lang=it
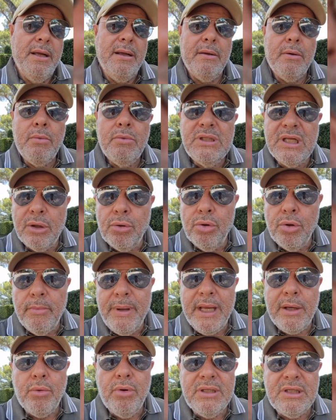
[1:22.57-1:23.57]
Secondo
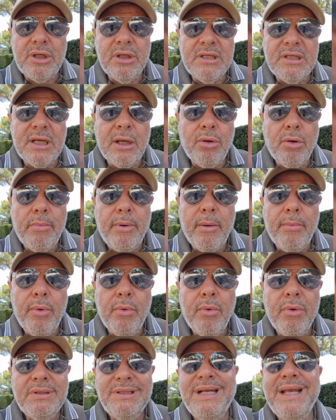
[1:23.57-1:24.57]
me questo è stato proprio
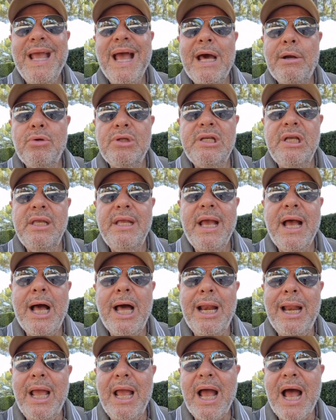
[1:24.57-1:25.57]
un chiaro
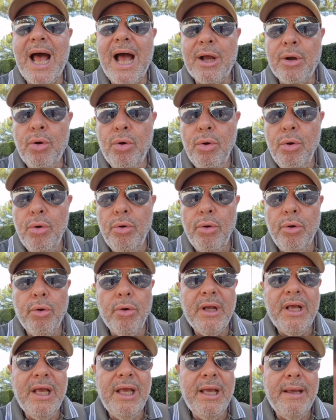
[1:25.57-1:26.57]
segnale a
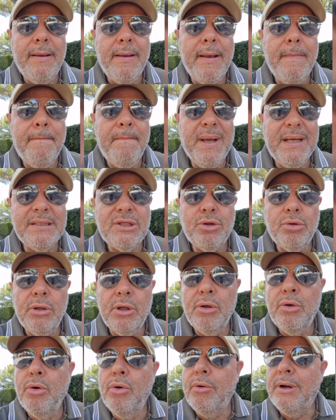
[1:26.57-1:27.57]
coloro che pensano
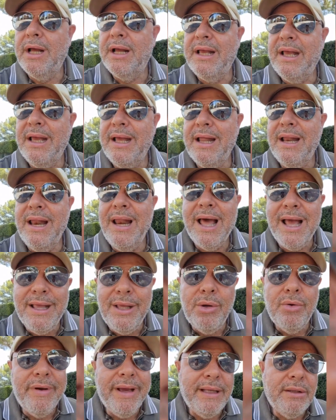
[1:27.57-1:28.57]
ancora che la
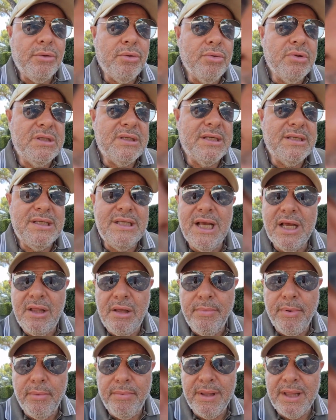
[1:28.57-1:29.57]
Juventus sia
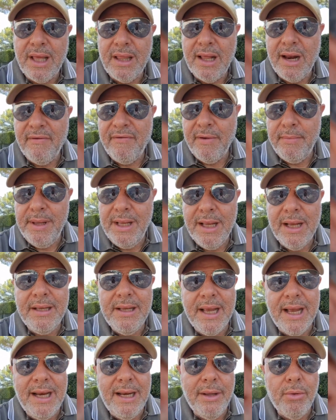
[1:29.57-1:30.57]
di proprietà della famiglia
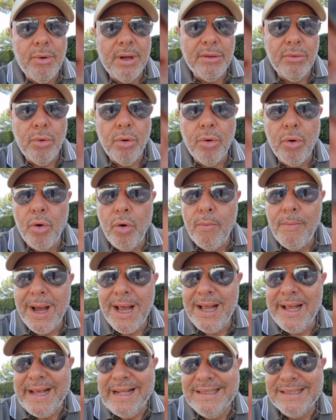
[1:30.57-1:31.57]
Agnelli, quando
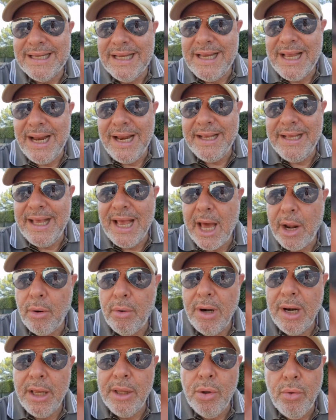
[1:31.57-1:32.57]
ormai il segnale è
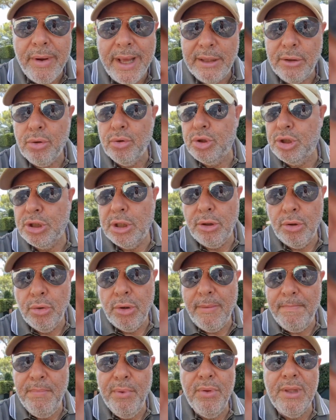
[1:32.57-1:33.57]
chiaro, la Juventus
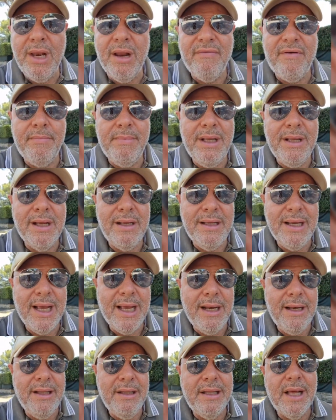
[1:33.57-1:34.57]
non è più della famiglia
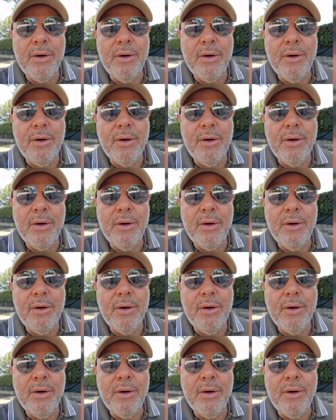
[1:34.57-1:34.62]
Agnelli.